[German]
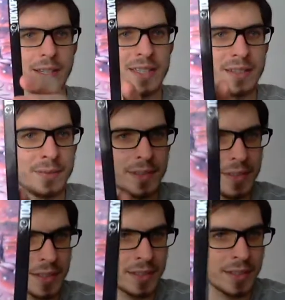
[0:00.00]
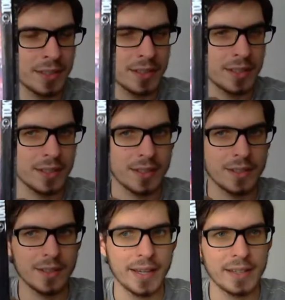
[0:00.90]
ich finde den,
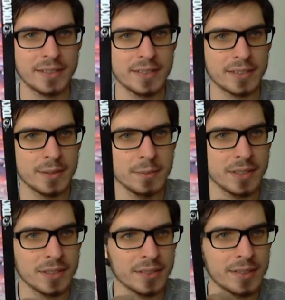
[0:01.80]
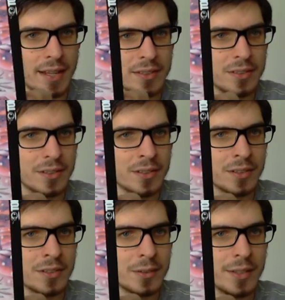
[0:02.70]
ehrlich gesagt, ziemlich interessant
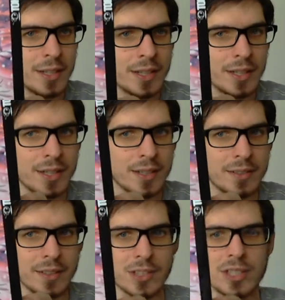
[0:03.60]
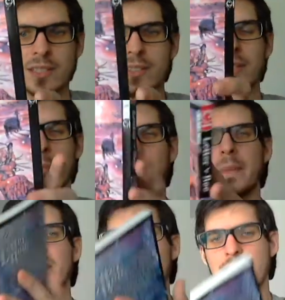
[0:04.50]
und die Geschichte und die
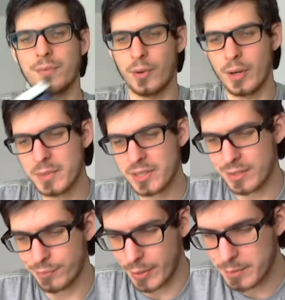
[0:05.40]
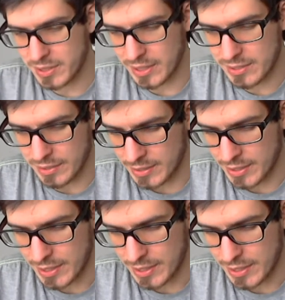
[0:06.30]
Prämisse, ich freue mich, ich freue mich richtig.